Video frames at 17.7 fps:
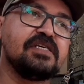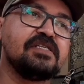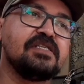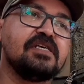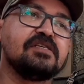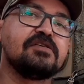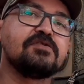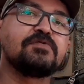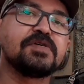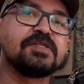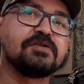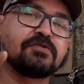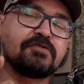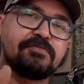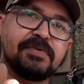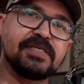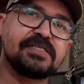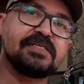desde quando eu
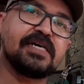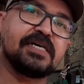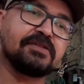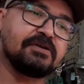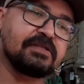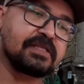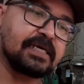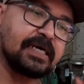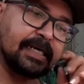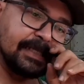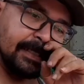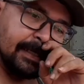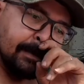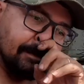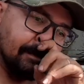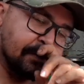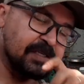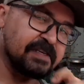comecei a anotar, né?
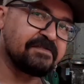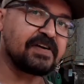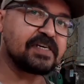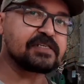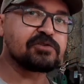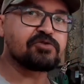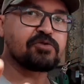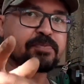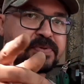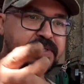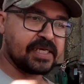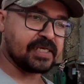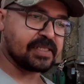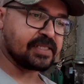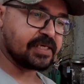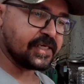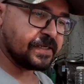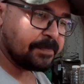Você vai se
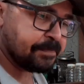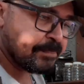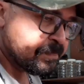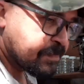surpreender.